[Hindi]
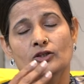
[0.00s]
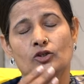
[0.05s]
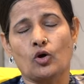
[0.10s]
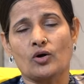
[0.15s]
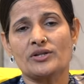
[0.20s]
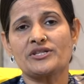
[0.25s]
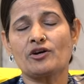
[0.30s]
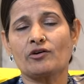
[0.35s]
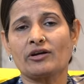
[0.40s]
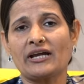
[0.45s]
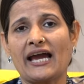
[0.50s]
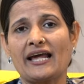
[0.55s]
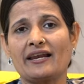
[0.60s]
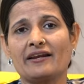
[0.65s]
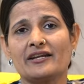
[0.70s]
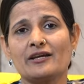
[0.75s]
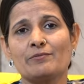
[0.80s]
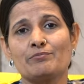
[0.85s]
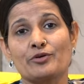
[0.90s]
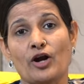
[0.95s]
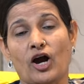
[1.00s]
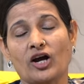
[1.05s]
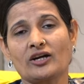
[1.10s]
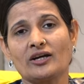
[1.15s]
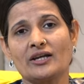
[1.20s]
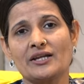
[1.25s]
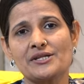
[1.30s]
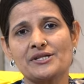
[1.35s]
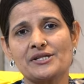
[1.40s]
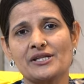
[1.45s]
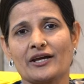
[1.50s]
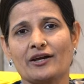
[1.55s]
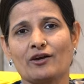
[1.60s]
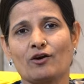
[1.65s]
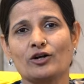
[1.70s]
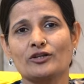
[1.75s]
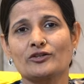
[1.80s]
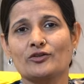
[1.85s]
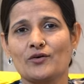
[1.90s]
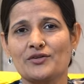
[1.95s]
200 कैलोरी ब्रोकली से
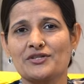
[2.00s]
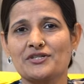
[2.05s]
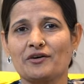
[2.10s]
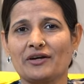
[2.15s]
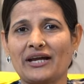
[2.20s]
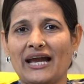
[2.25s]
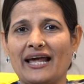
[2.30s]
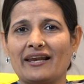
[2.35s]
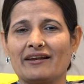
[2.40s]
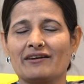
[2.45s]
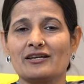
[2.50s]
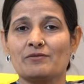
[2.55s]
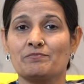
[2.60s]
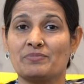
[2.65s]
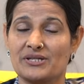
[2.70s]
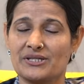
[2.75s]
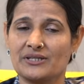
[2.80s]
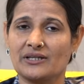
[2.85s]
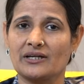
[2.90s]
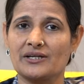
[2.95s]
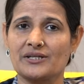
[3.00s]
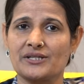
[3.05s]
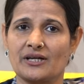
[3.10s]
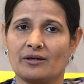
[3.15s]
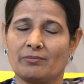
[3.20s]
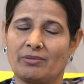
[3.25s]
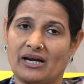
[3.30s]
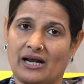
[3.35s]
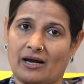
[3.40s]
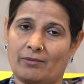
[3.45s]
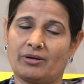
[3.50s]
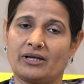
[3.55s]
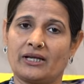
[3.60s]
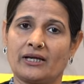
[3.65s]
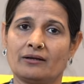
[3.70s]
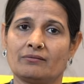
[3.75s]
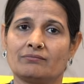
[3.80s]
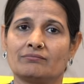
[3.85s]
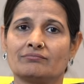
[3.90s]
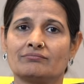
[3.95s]
और 200 कैलोरी बिस्किट से बराबर
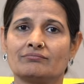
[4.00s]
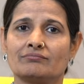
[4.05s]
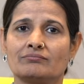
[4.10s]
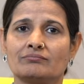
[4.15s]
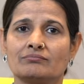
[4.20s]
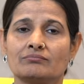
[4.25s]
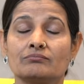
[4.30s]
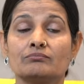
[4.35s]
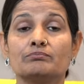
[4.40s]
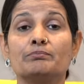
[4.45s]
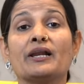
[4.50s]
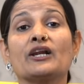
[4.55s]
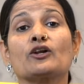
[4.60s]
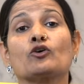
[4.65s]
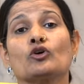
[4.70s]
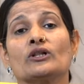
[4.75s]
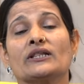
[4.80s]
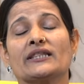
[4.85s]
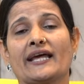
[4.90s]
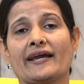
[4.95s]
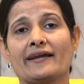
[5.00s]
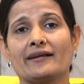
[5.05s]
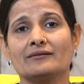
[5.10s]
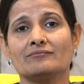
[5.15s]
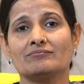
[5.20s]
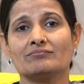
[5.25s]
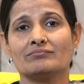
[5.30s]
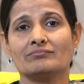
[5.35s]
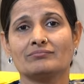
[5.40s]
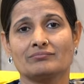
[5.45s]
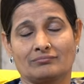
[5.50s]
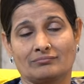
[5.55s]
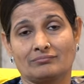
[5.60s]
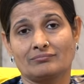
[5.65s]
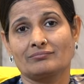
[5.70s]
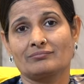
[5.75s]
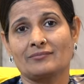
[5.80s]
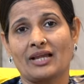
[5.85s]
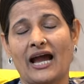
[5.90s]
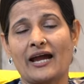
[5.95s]
है बिल्कुल नहीं
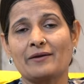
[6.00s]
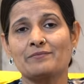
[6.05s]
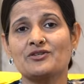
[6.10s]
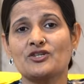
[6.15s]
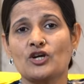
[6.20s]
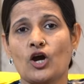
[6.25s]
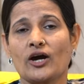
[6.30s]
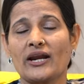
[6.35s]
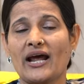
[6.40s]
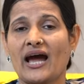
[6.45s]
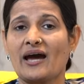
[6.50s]
आई एम श्योर